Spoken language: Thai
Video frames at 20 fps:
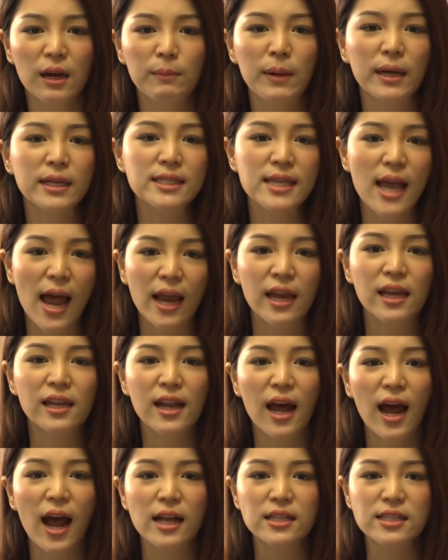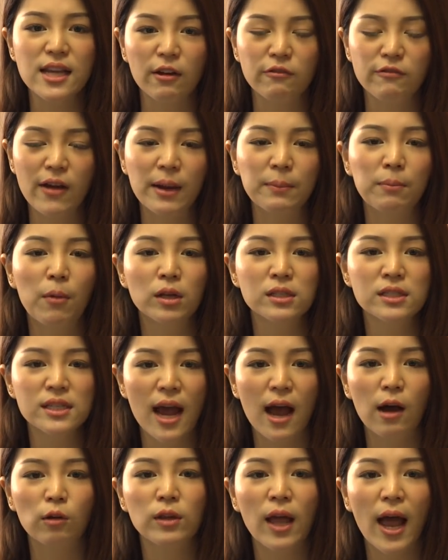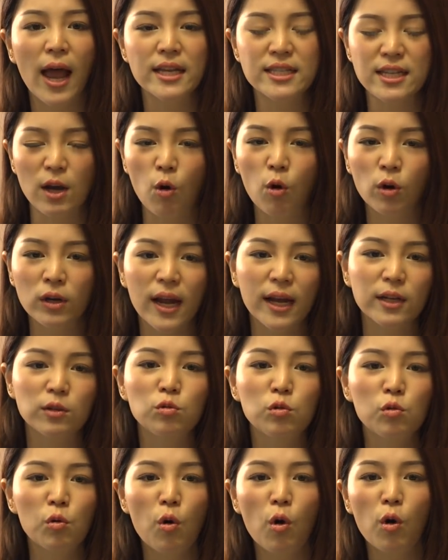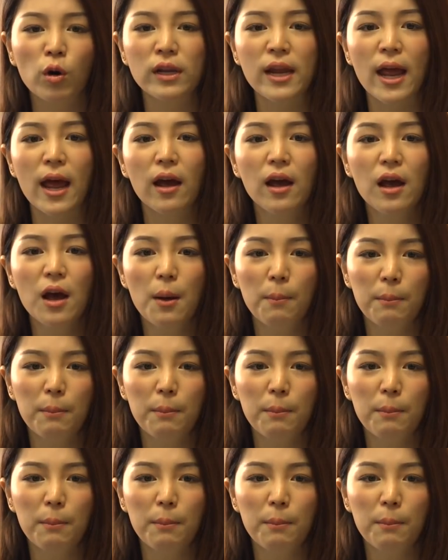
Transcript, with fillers: กำลังใจนะคะ จากแฟนบอลชาวไทยจากคนไทยทุกๆ คนเนี่ย